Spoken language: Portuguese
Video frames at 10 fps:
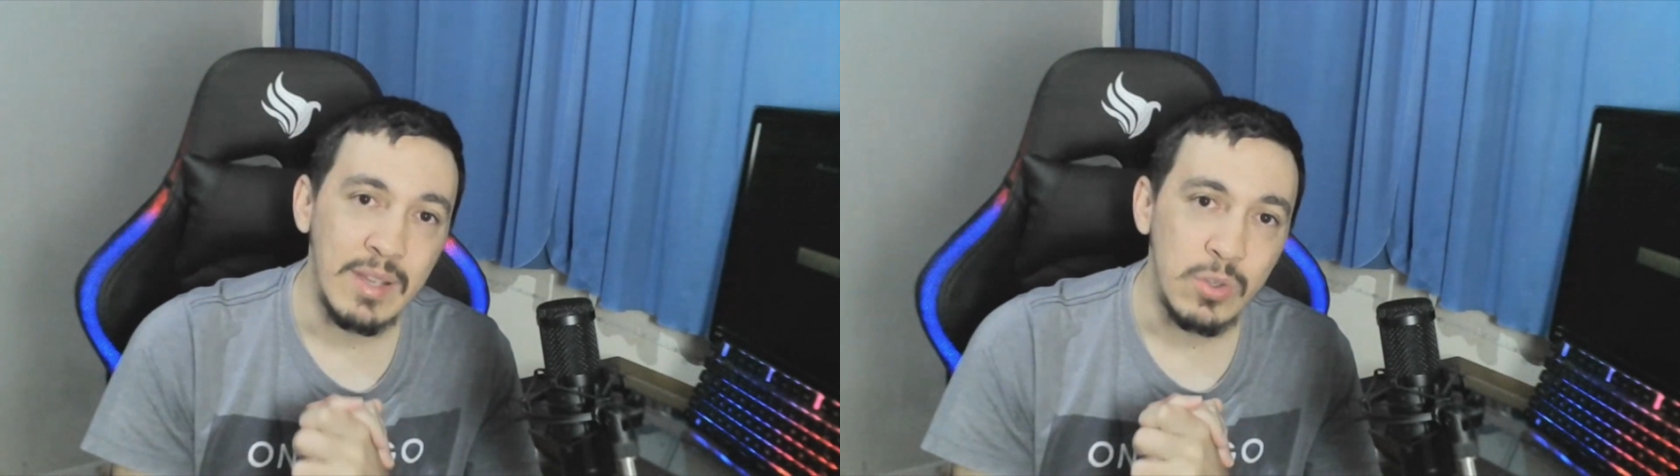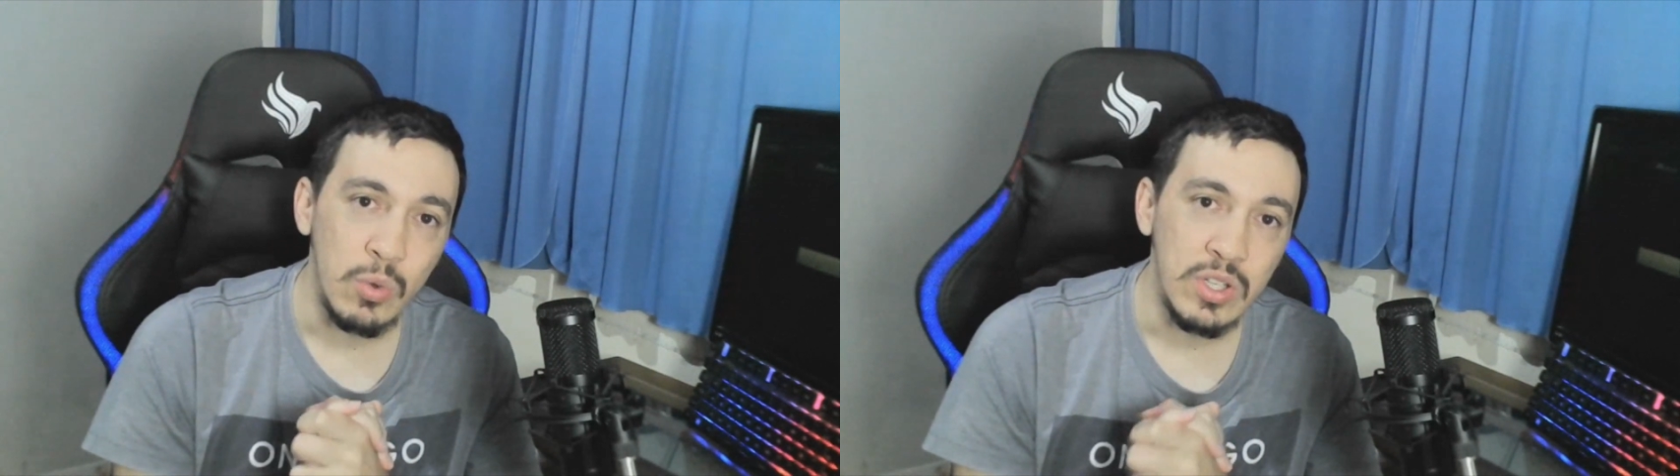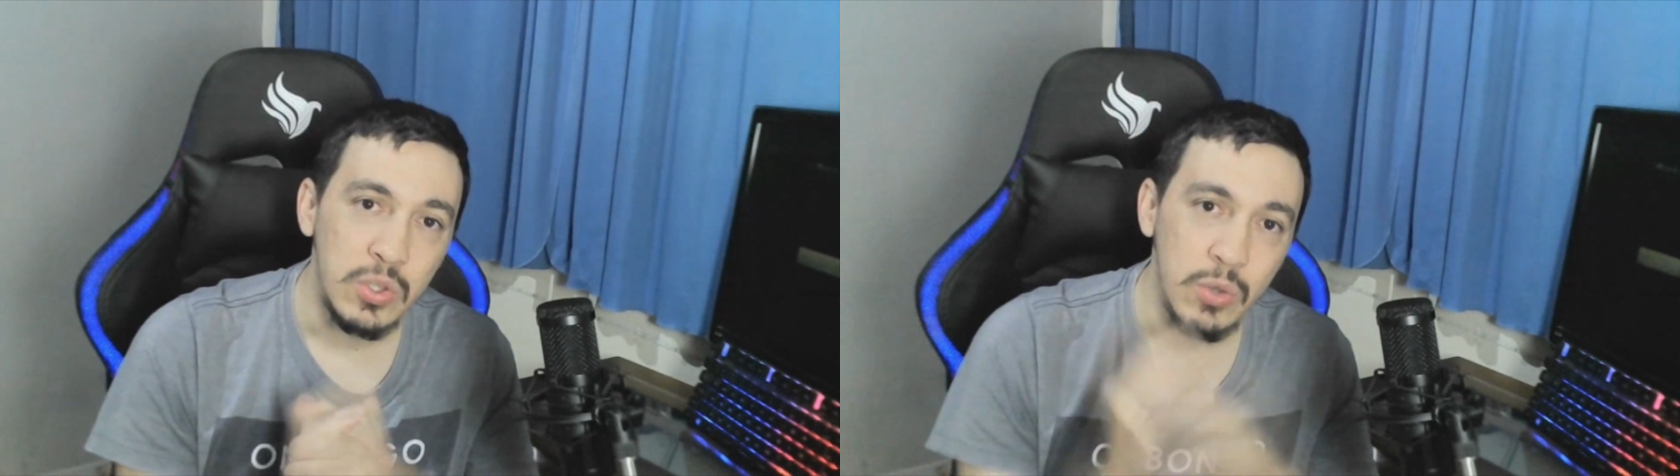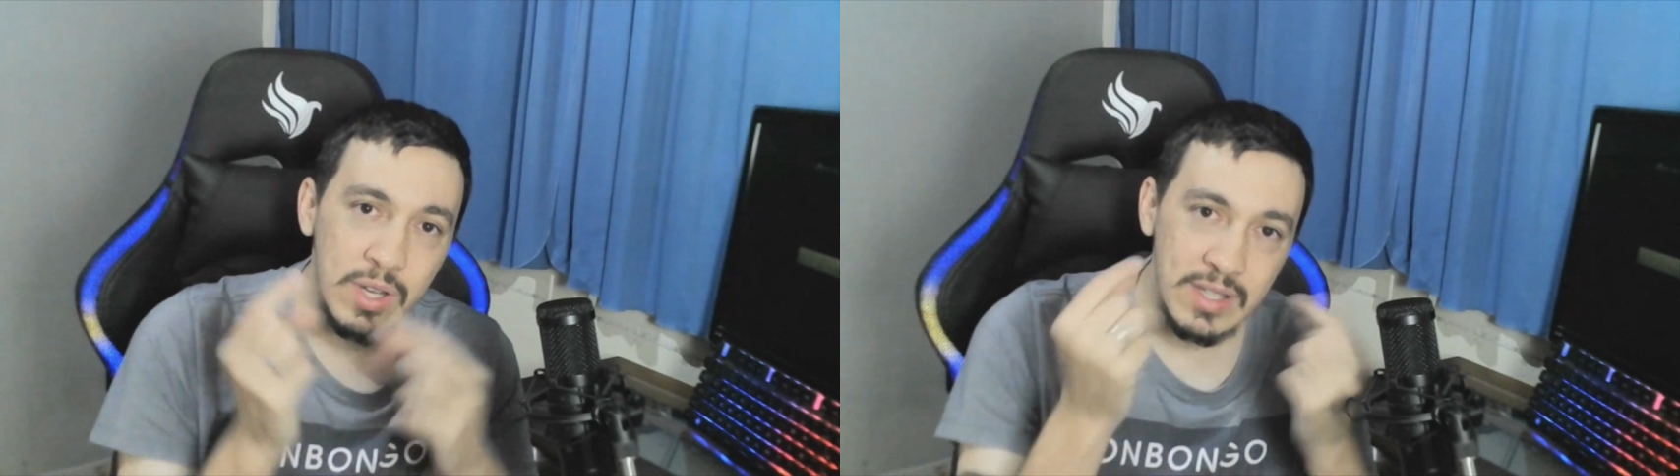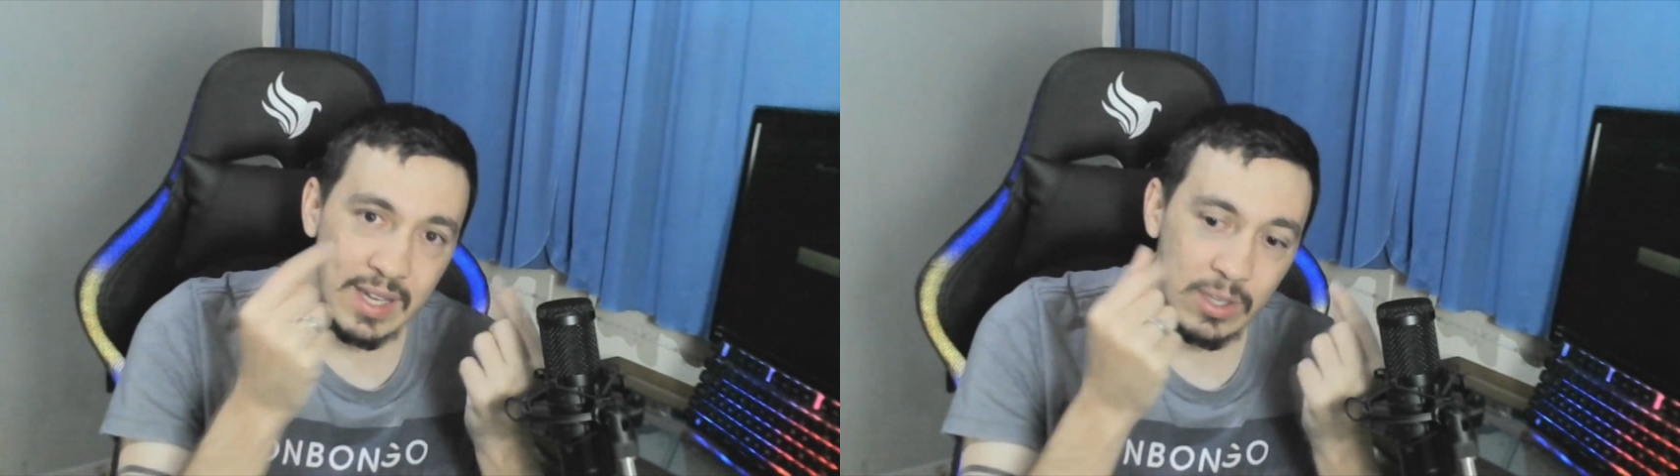as
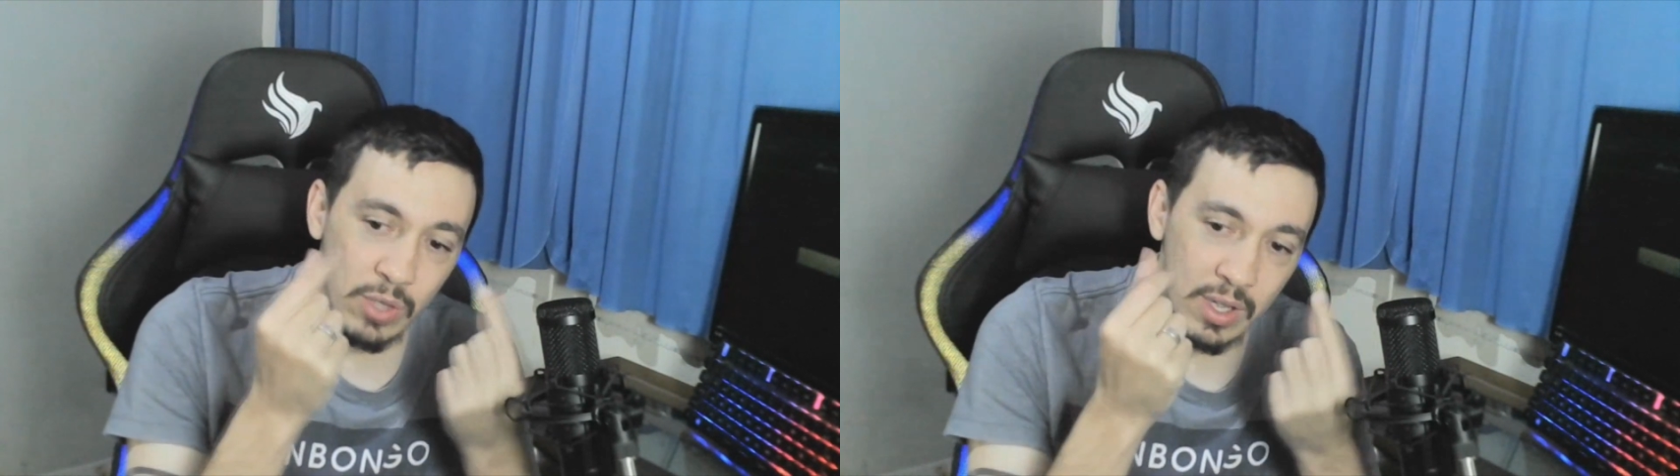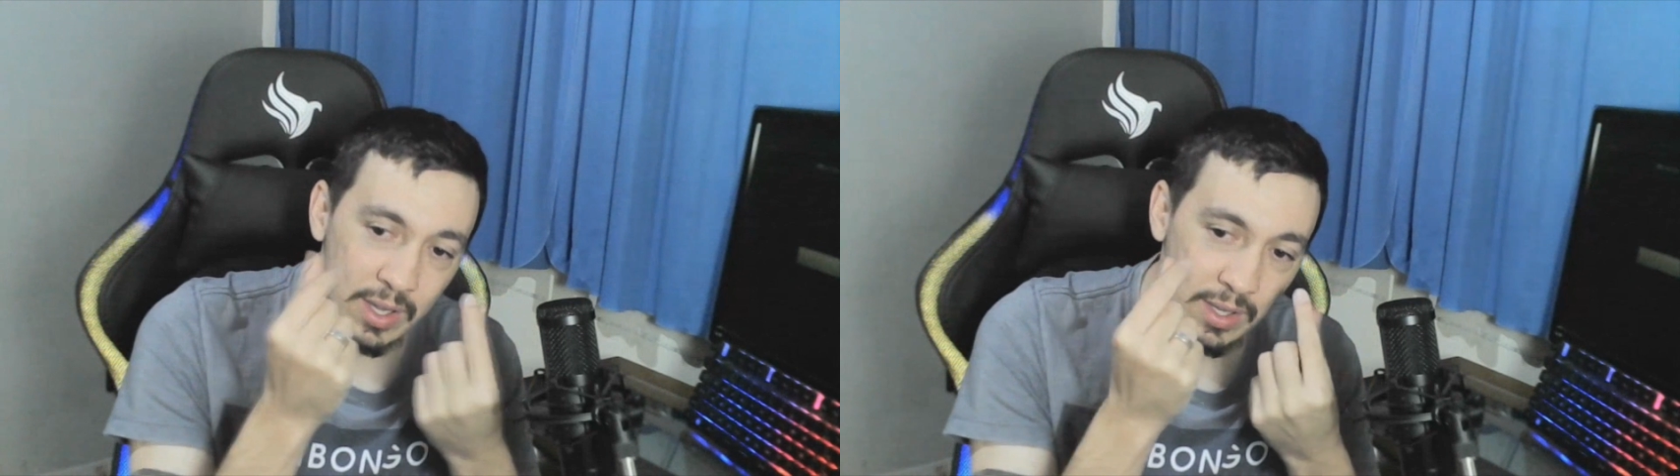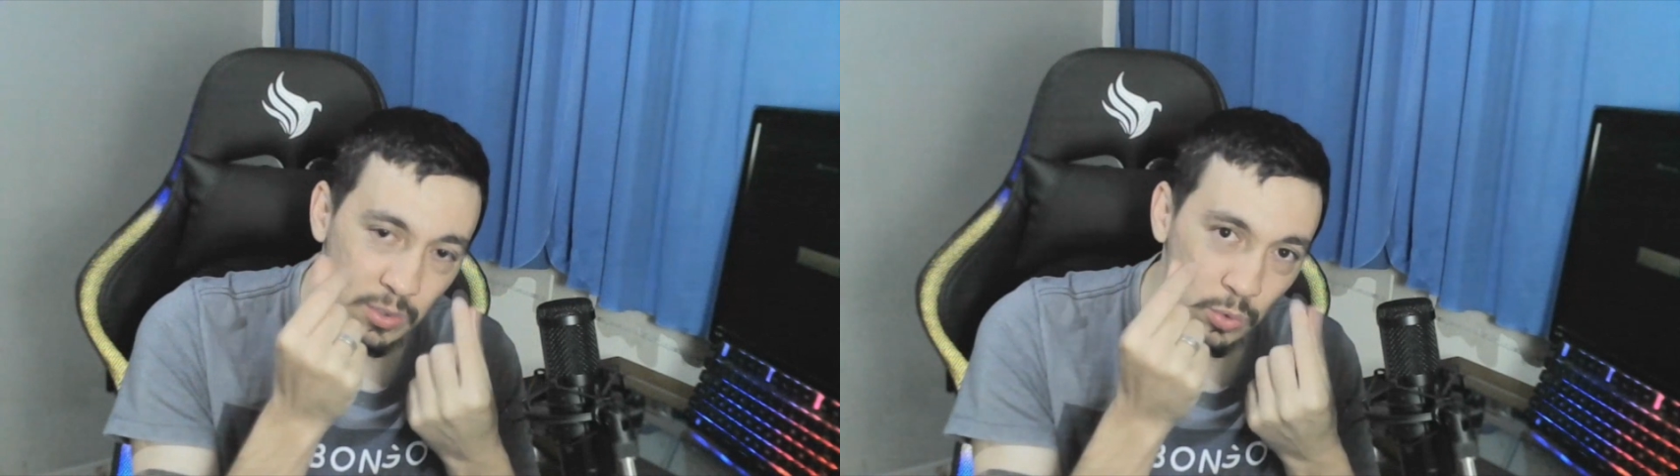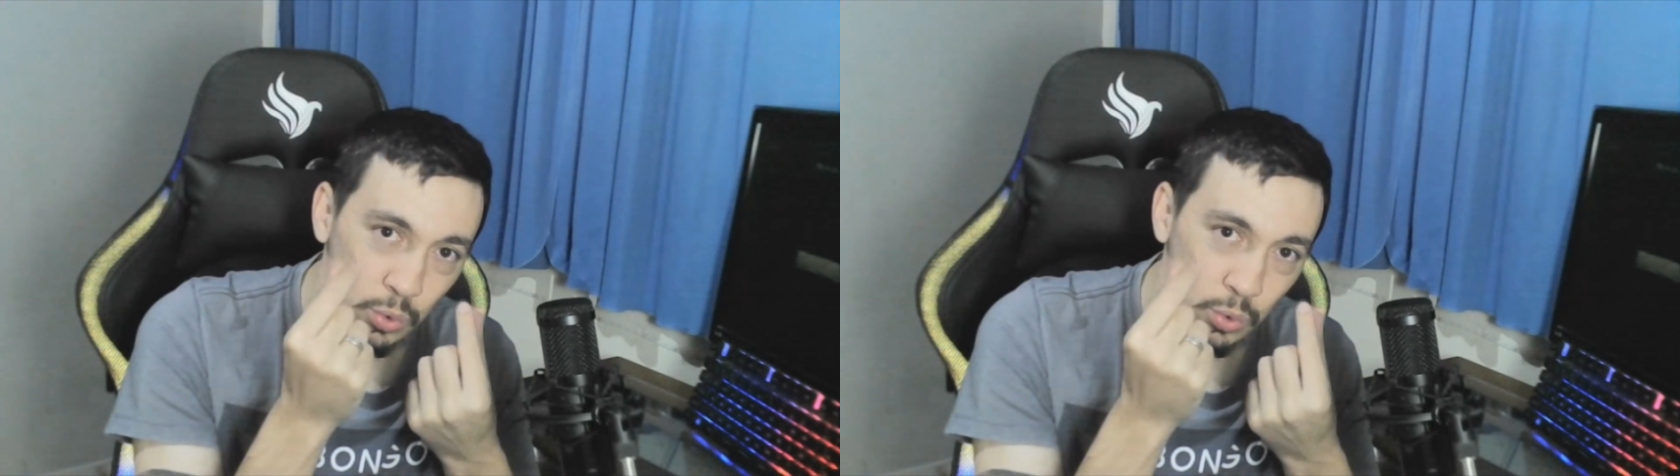condições aí da,